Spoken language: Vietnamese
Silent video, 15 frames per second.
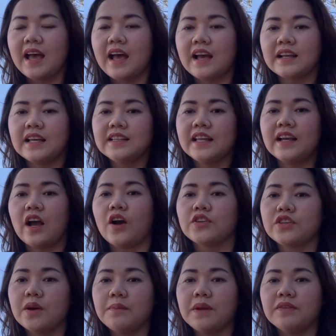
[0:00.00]
cái tiền họ
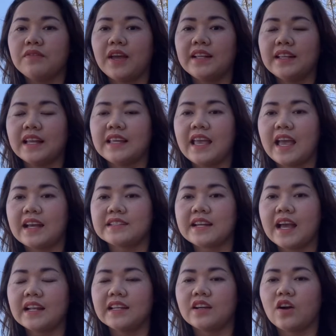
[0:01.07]
cho mình vay tiền nhà
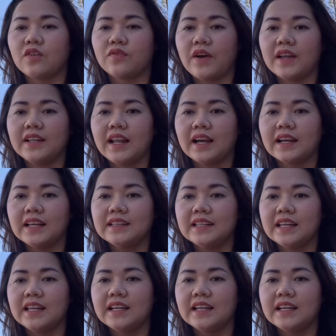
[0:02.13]
ra thì còn phải là cái